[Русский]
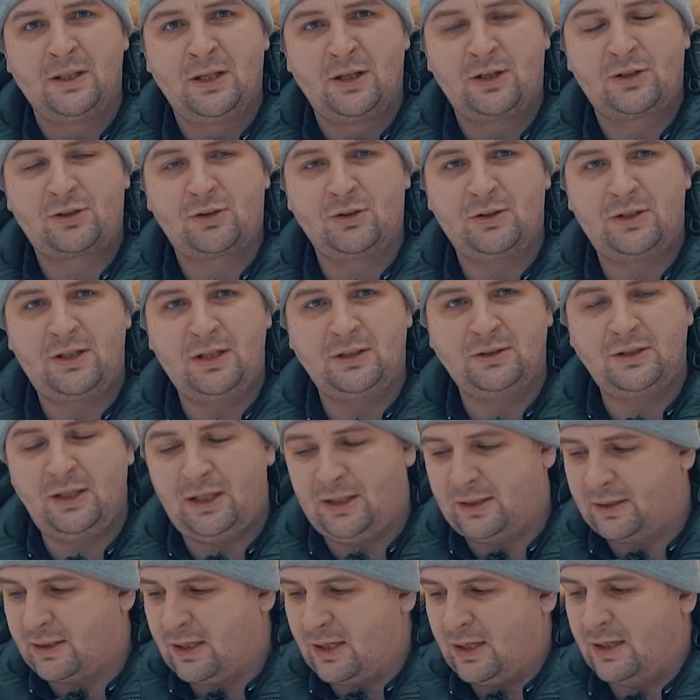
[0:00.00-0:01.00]
что
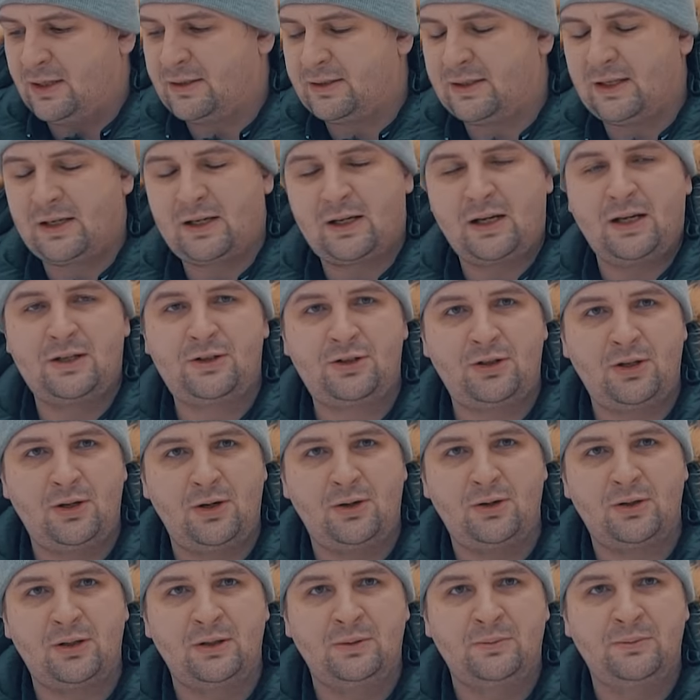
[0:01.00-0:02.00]
делали на
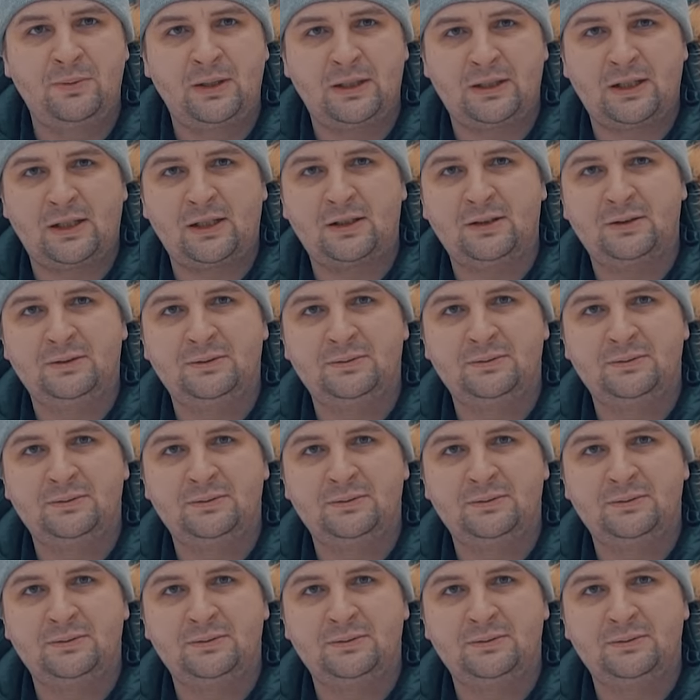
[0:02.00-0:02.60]
44 метрах.